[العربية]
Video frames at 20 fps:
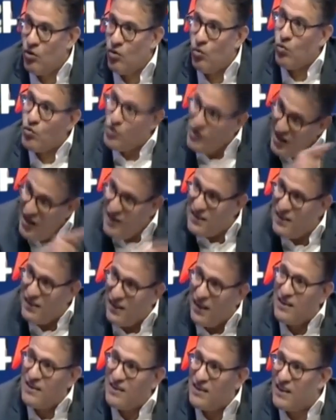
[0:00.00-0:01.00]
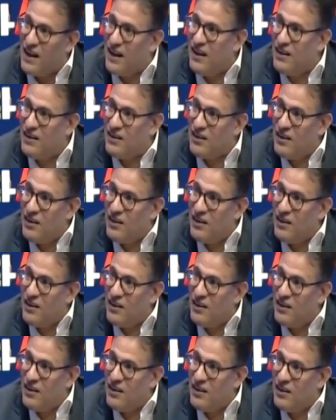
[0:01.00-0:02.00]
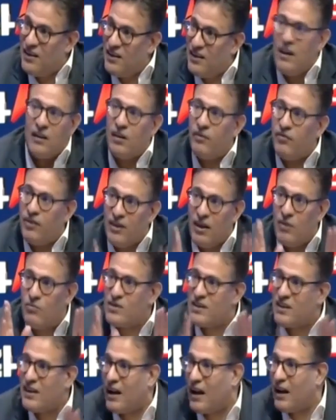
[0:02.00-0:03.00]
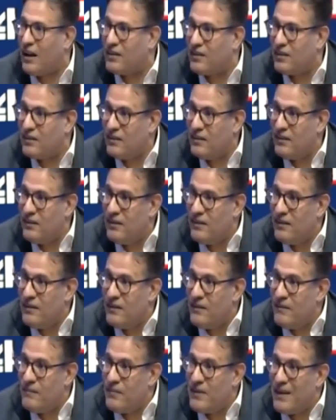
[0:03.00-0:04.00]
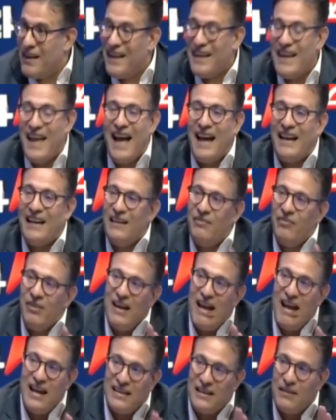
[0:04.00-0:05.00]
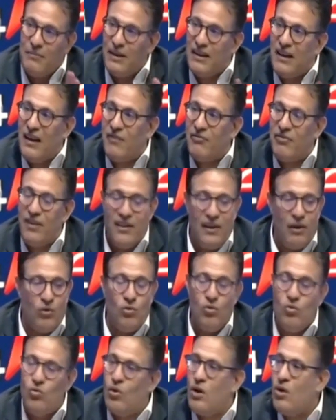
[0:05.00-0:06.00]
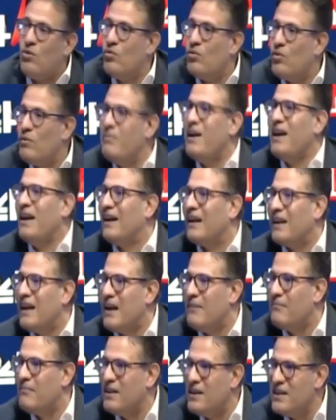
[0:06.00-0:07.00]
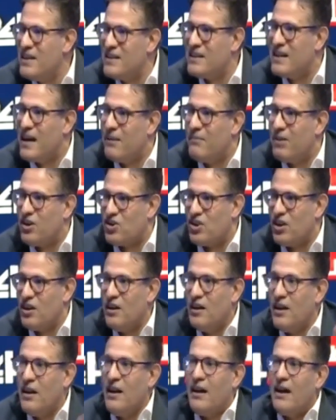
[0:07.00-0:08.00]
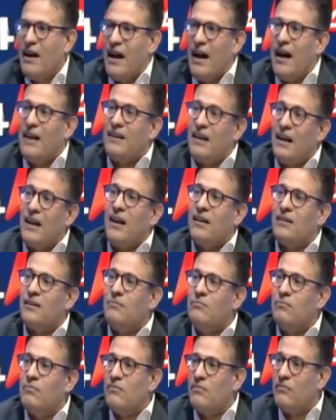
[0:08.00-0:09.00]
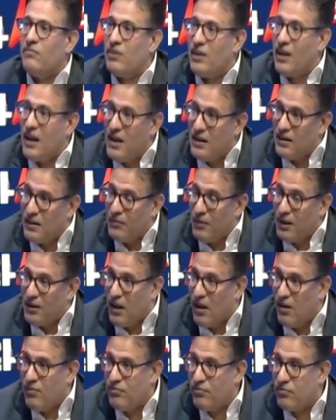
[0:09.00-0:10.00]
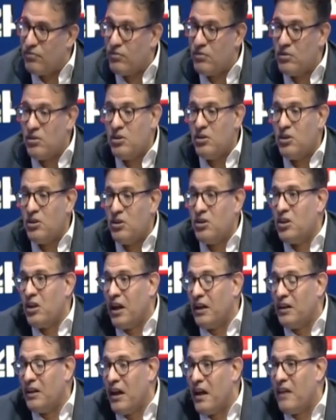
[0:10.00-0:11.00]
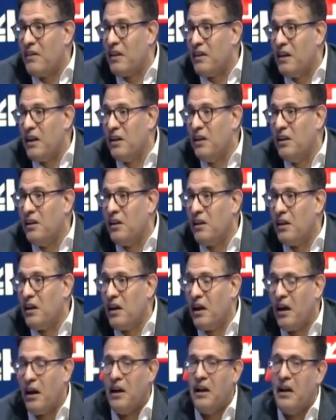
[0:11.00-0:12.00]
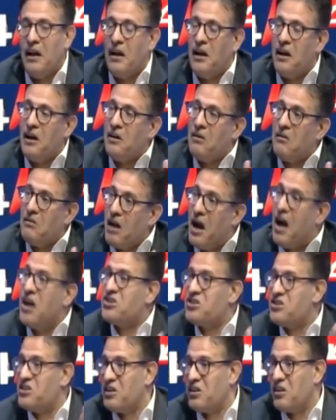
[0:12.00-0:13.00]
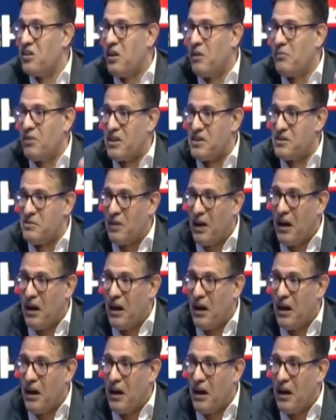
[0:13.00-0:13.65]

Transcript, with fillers: وسياسة قيس سعيد هي إثارة الفتن والصراعات يعني في نهاية المطاف هذا كله راهو بيع كلام حتى نختم نعم. حتى نختم في نهاية المطاف يعني هذا دليل على عجز النظام الرسمي